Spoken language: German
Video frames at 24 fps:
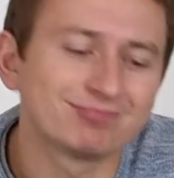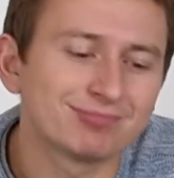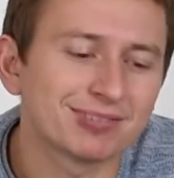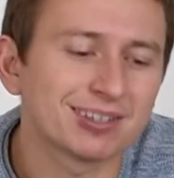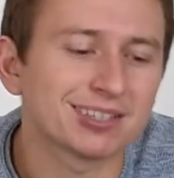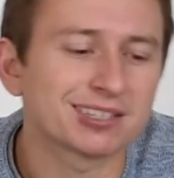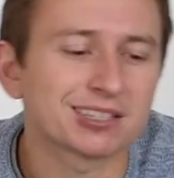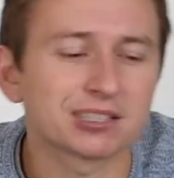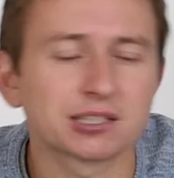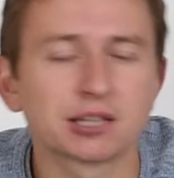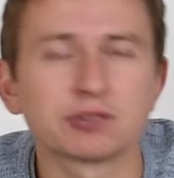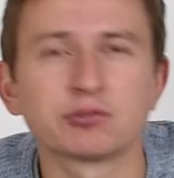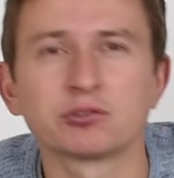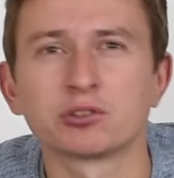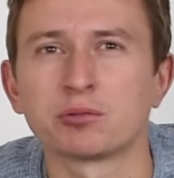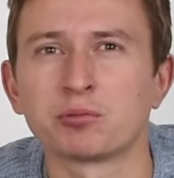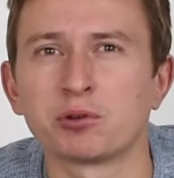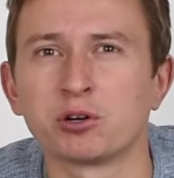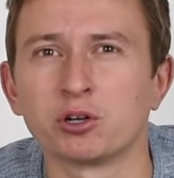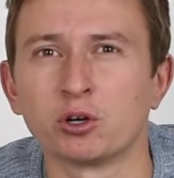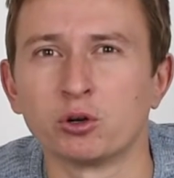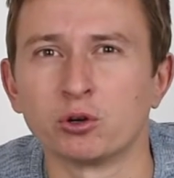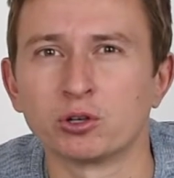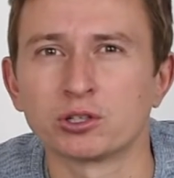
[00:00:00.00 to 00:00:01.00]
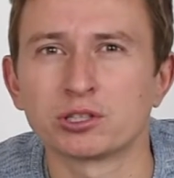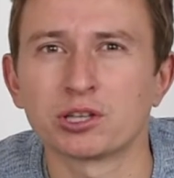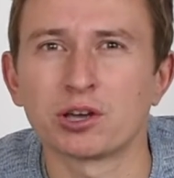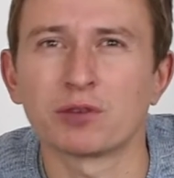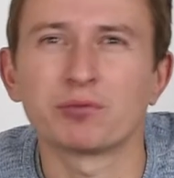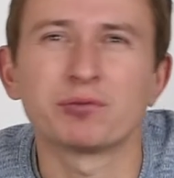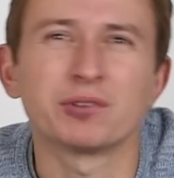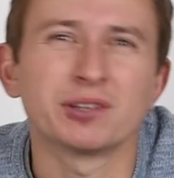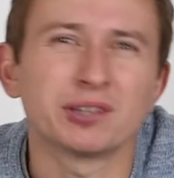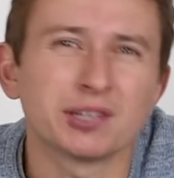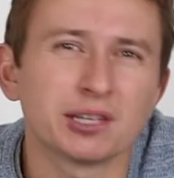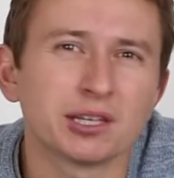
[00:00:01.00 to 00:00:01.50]
ist es da von der Balance her,
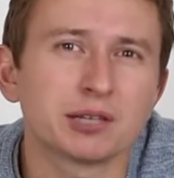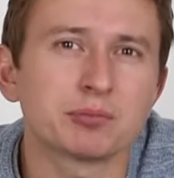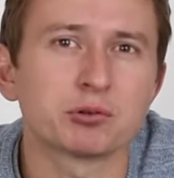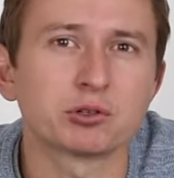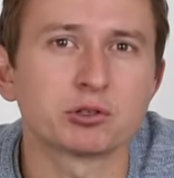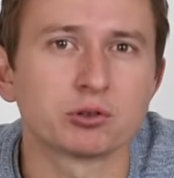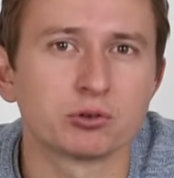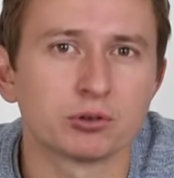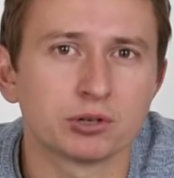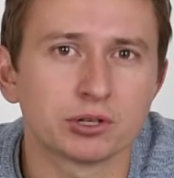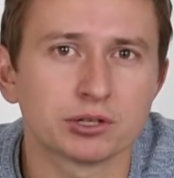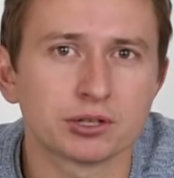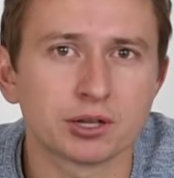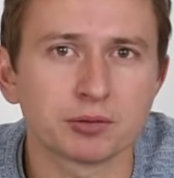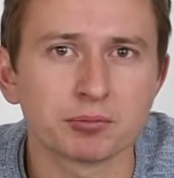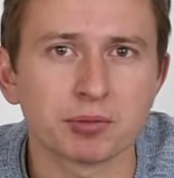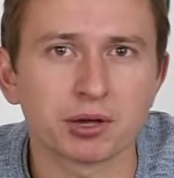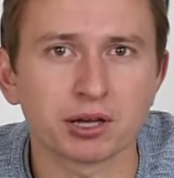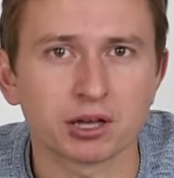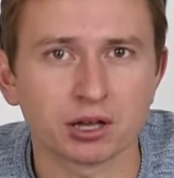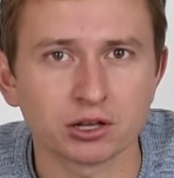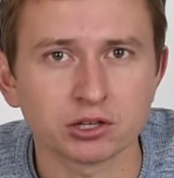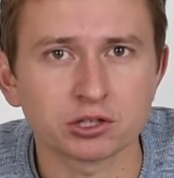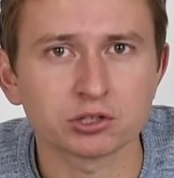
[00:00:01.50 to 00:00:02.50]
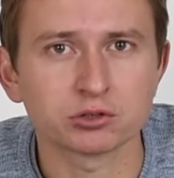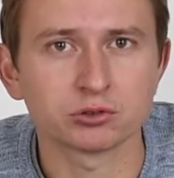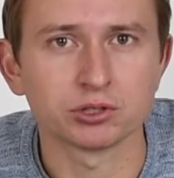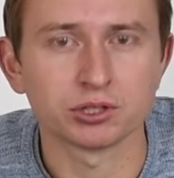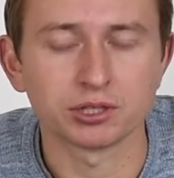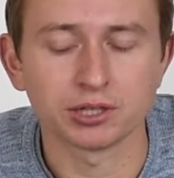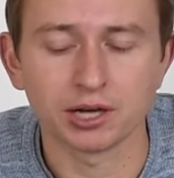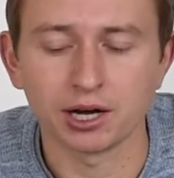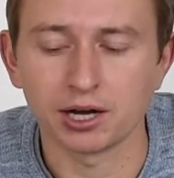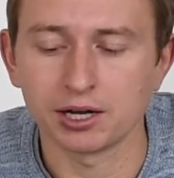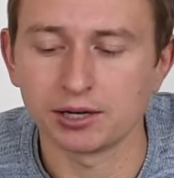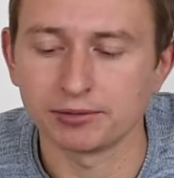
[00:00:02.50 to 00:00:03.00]
finde ich persönlich, nicht mehr ganz so
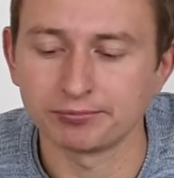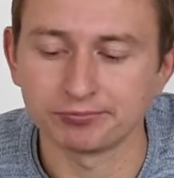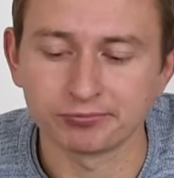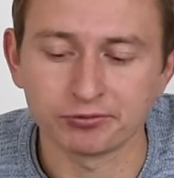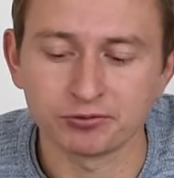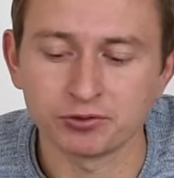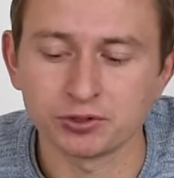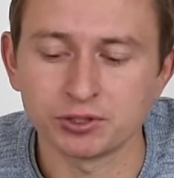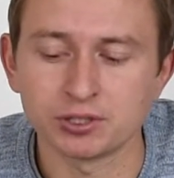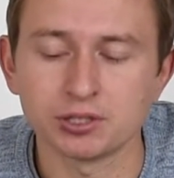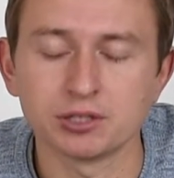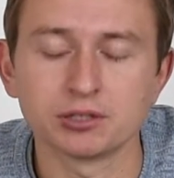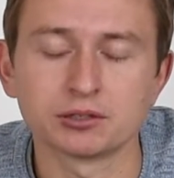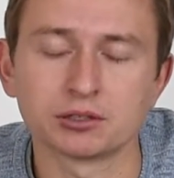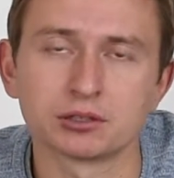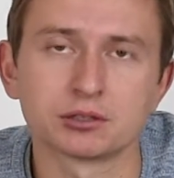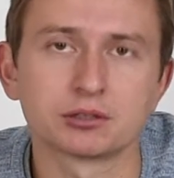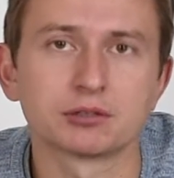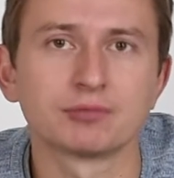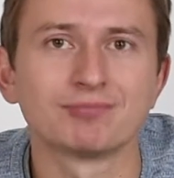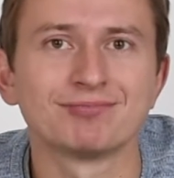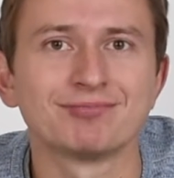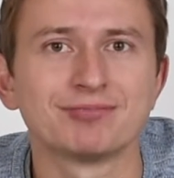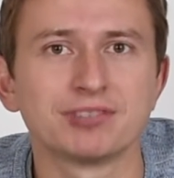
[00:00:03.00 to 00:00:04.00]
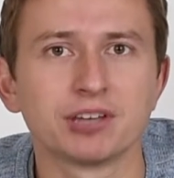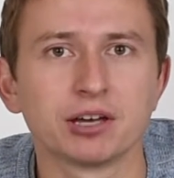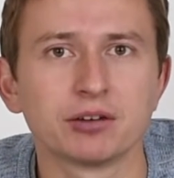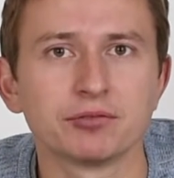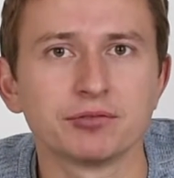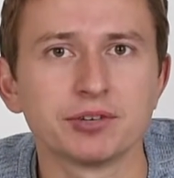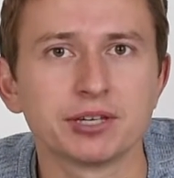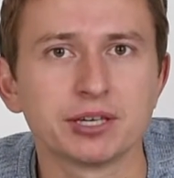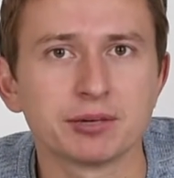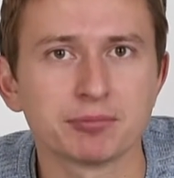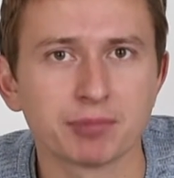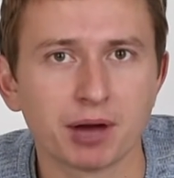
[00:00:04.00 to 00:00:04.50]
ideal. Für die ist es ja
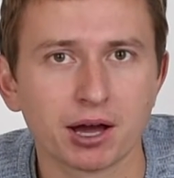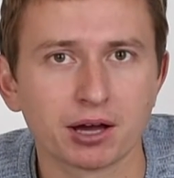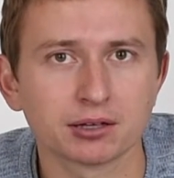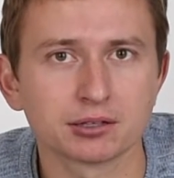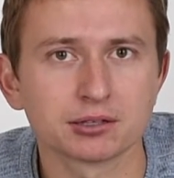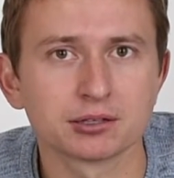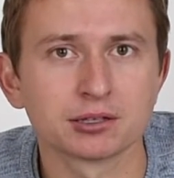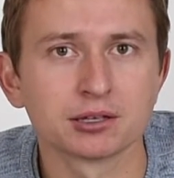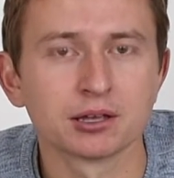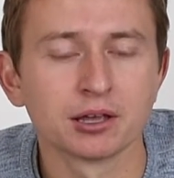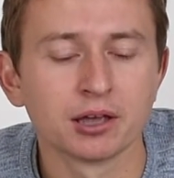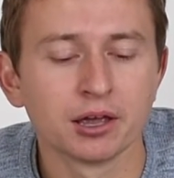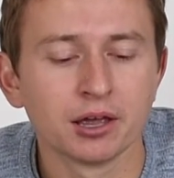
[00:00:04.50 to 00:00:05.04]
wie gemacht.